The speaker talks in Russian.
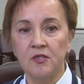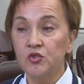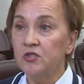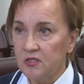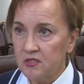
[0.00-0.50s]

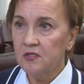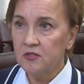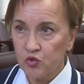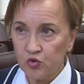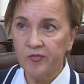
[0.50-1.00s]
даже 10
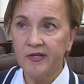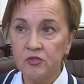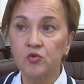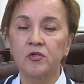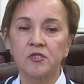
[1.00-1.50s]
тысяч
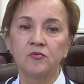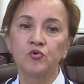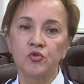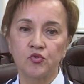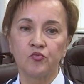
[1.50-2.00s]
рублей, сколько
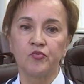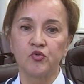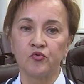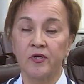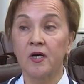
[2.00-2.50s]
сегодня стоит
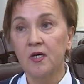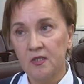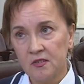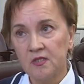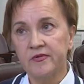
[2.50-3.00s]
путевка
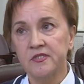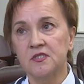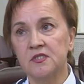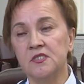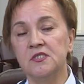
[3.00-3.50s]
на
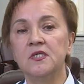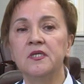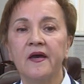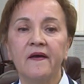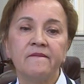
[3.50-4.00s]
21
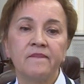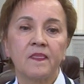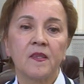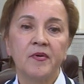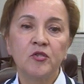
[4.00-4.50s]
день.
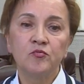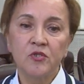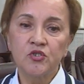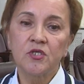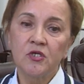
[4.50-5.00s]

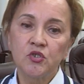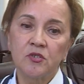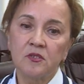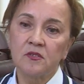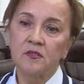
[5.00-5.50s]
Поэтому наша
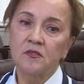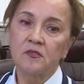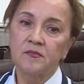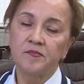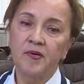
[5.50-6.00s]
задача
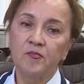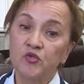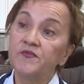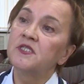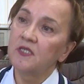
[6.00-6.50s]

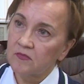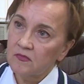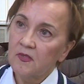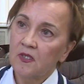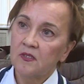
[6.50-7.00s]
помочь
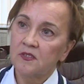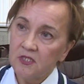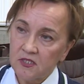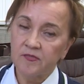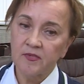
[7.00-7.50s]
всем
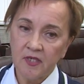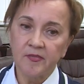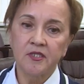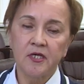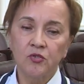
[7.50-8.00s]
детям
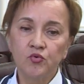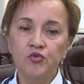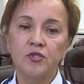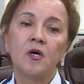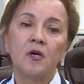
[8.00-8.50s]
там
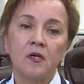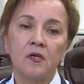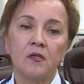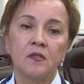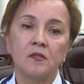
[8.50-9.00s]
отдохнуть.
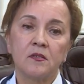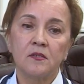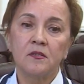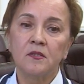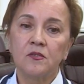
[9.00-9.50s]

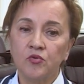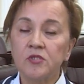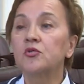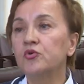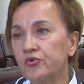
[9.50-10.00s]
А, и у
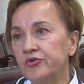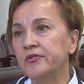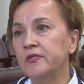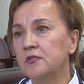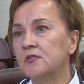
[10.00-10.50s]
нас
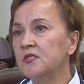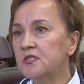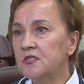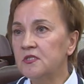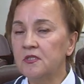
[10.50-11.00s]
льготники – это
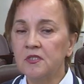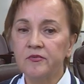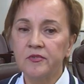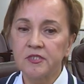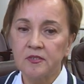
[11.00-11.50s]
дети
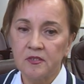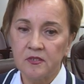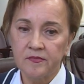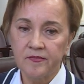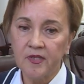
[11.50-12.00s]
и из
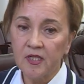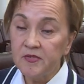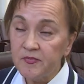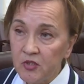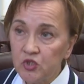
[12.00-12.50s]
э,
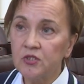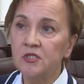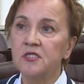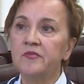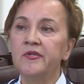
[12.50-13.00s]

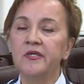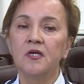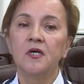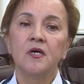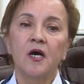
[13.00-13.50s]
малообеспеченных
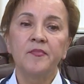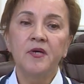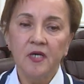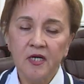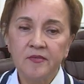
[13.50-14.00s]
семей,
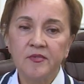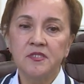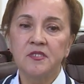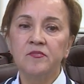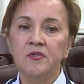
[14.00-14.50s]

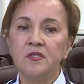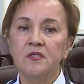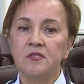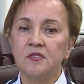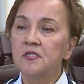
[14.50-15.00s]
опекаемых
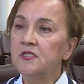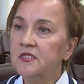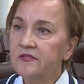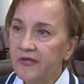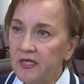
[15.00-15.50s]
семей, это
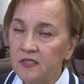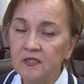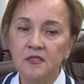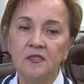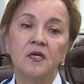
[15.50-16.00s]

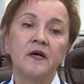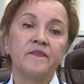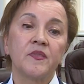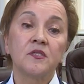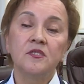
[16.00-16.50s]
дети-инвалиды,
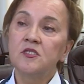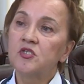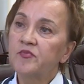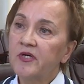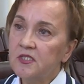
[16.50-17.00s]
это
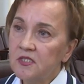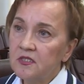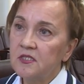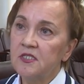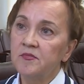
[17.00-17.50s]
дети из
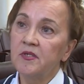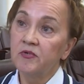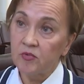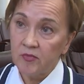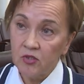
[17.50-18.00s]
многодетных
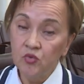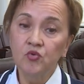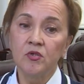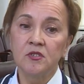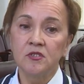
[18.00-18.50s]
семей. В этом
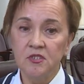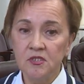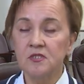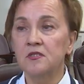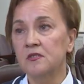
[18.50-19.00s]
году это
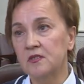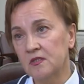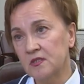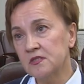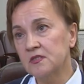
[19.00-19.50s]
дети
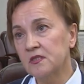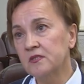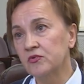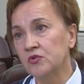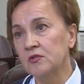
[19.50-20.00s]
как раз
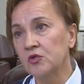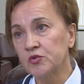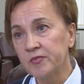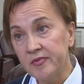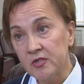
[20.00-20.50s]
да, вот
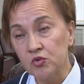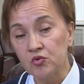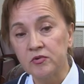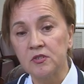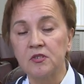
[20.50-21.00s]
наших
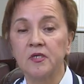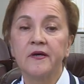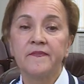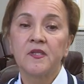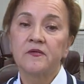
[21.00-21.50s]
мобилизованных,
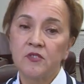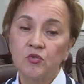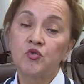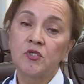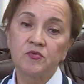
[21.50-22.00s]

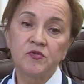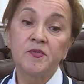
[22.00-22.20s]
всех, кто участвует в